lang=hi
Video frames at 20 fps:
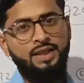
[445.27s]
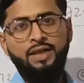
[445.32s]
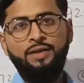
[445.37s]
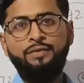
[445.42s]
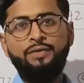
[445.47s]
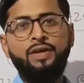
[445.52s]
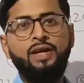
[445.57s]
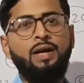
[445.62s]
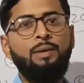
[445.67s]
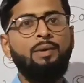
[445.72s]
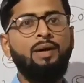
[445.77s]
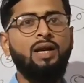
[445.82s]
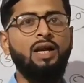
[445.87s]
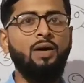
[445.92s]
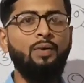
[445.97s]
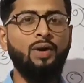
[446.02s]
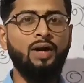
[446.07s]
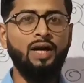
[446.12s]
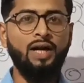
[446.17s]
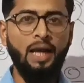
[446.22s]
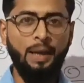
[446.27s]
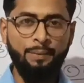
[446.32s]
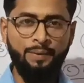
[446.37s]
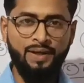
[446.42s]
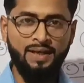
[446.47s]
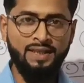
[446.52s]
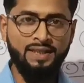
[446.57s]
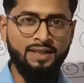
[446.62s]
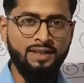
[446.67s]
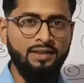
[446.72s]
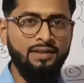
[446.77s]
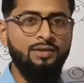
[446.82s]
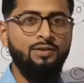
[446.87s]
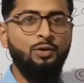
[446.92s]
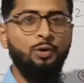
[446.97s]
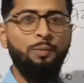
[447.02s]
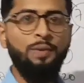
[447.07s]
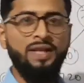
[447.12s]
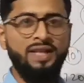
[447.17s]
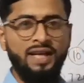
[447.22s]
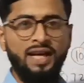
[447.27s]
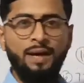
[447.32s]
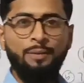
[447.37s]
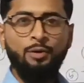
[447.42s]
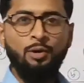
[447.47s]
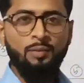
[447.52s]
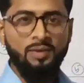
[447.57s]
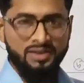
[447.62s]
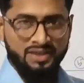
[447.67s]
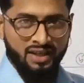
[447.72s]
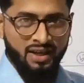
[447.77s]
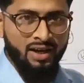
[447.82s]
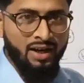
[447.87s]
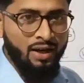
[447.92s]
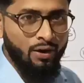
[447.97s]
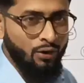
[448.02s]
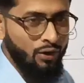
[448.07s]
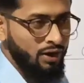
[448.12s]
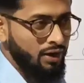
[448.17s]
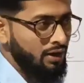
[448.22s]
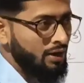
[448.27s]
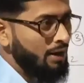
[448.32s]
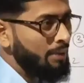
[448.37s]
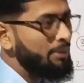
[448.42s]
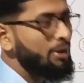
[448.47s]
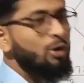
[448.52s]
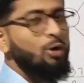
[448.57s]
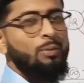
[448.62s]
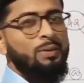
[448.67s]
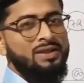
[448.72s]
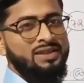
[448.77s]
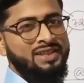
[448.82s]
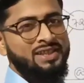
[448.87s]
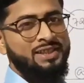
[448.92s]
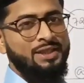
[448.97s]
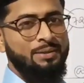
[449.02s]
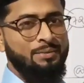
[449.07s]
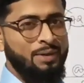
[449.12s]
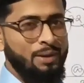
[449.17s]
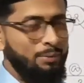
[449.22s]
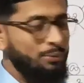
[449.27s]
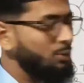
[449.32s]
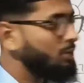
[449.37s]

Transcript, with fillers: चलिए फिर हम अगला वाला टाइप करते हैं उम्मीद है आपको मजा आ रहा होगा हमें कमेंट सेक्शन